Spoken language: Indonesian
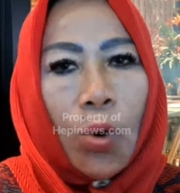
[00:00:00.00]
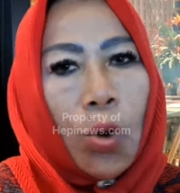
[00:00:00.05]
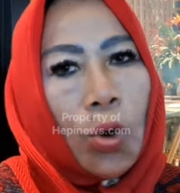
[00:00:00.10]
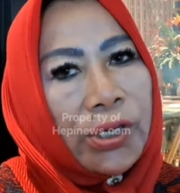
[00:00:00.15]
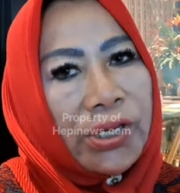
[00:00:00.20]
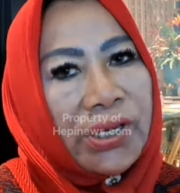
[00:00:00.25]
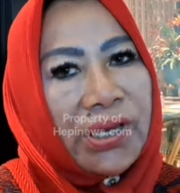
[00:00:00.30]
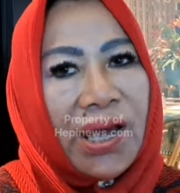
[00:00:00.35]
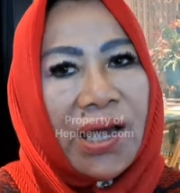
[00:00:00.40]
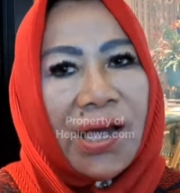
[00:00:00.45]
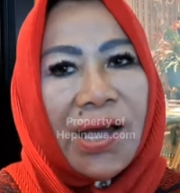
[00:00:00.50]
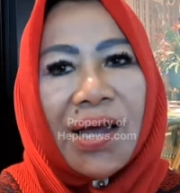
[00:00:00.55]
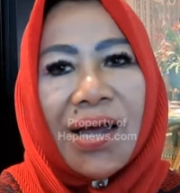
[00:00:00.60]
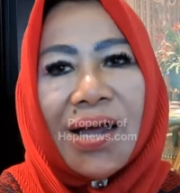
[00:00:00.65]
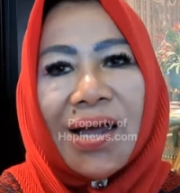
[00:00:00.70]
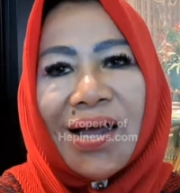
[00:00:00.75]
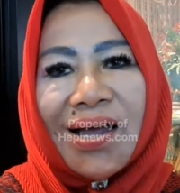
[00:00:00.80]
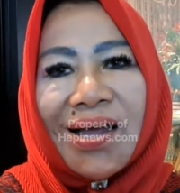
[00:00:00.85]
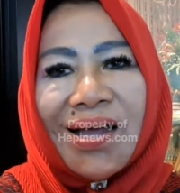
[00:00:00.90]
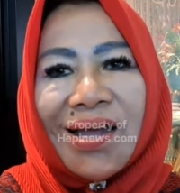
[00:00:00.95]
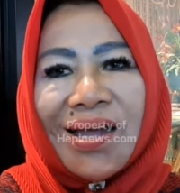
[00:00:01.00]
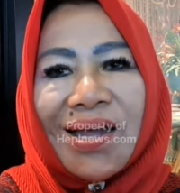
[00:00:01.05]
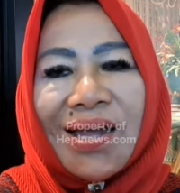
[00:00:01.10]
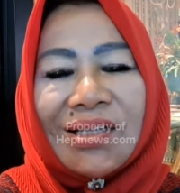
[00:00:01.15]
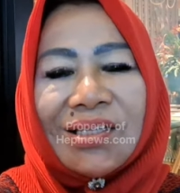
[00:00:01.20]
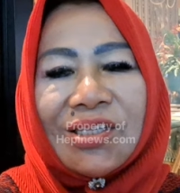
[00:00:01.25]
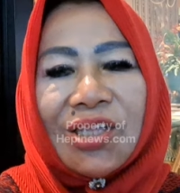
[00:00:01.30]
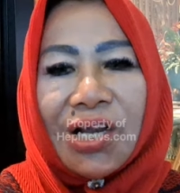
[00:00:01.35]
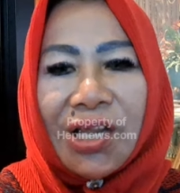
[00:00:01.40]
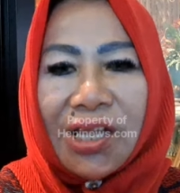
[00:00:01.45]
Oh iya,
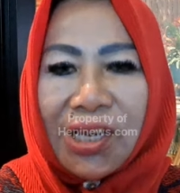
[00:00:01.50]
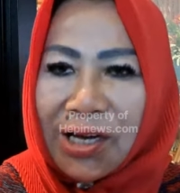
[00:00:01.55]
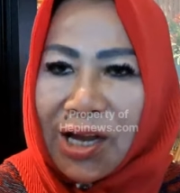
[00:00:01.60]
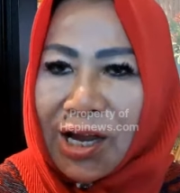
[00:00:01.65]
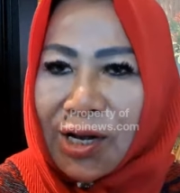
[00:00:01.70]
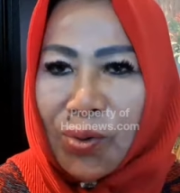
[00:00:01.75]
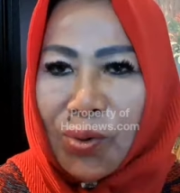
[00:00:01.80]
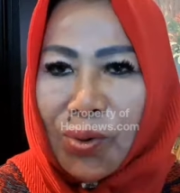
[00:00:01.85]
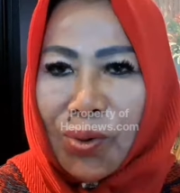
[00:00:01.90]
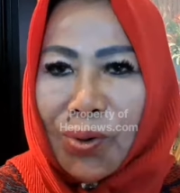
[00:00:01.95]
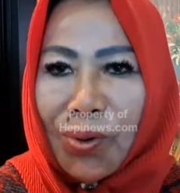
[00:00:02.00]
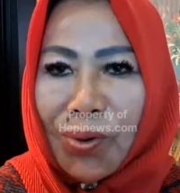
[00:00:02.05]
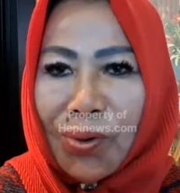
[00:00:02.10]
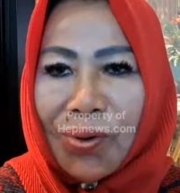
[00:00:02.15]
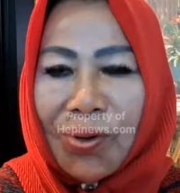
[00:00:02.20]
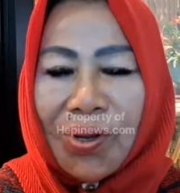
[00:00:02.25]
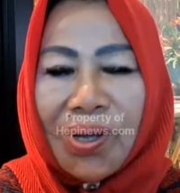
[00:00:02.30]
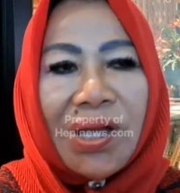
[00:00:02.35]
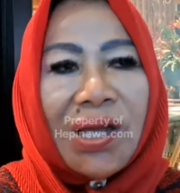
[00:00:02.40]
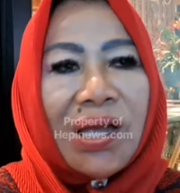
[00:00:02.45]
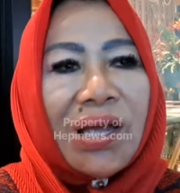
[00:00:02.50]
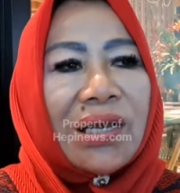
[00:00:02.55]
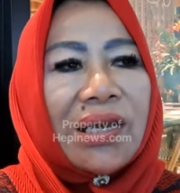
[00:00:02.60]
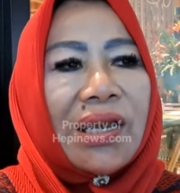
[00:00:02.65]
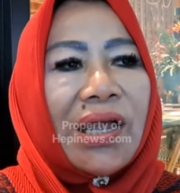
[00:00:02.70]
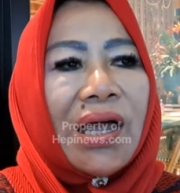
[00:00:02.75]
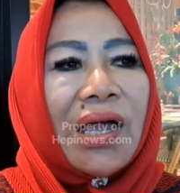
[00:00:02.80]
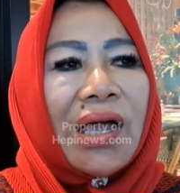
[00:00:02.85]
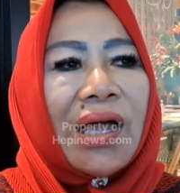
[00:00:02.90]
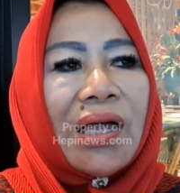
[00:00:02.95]
terhina dong.
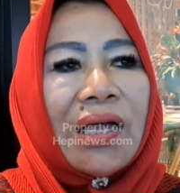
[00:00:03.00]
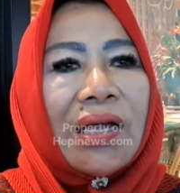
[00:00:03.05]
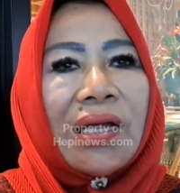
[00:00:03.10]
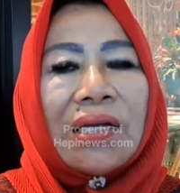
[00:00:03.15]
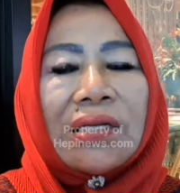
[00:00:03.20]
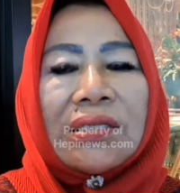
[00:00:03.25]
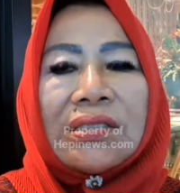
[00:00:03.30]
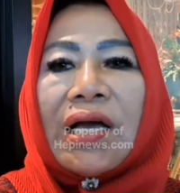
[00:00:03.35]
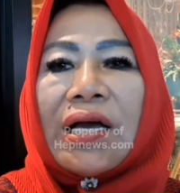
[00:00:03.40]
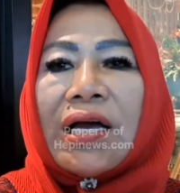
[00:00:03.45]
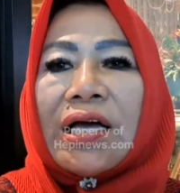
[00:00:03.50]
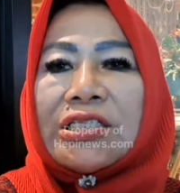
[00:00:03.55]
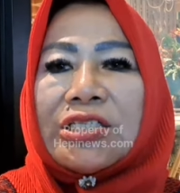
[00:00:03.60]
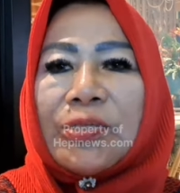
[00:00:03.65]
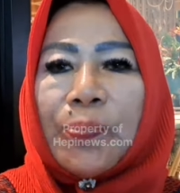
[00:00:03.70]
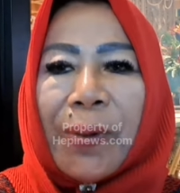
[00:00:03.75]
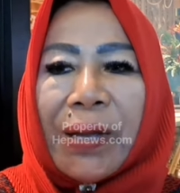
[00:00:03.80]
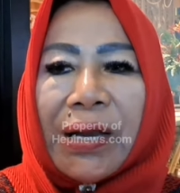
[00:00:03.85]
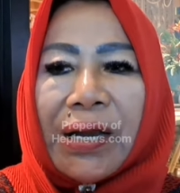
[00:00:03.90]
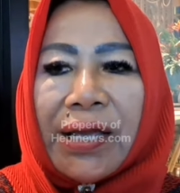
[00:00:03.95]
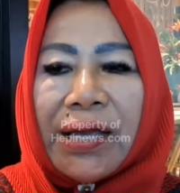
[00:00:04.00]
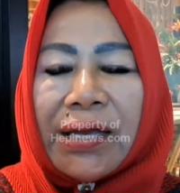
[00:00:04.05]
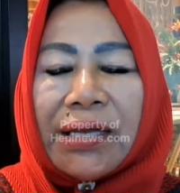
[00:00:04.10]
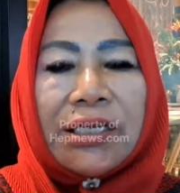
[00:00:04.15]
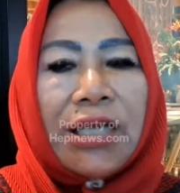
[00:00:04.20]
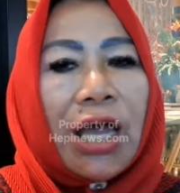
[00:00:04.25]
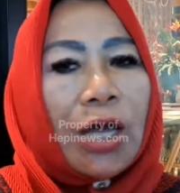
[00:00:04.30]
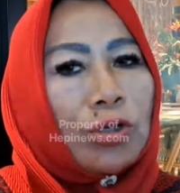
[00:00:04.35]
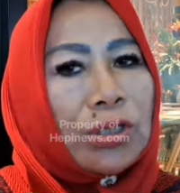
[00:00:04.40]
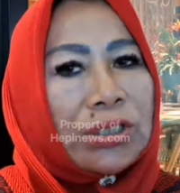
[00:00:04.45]
Nah, jangan sepele
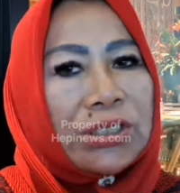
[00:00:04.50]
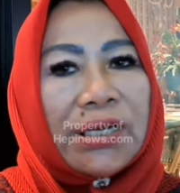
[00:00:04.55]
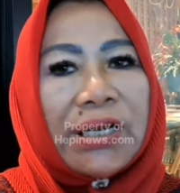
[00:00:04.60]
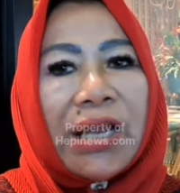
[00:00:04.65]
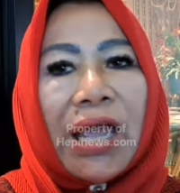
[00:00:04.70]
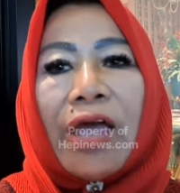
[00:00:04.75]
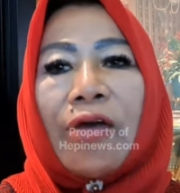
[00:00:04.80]
ini harus,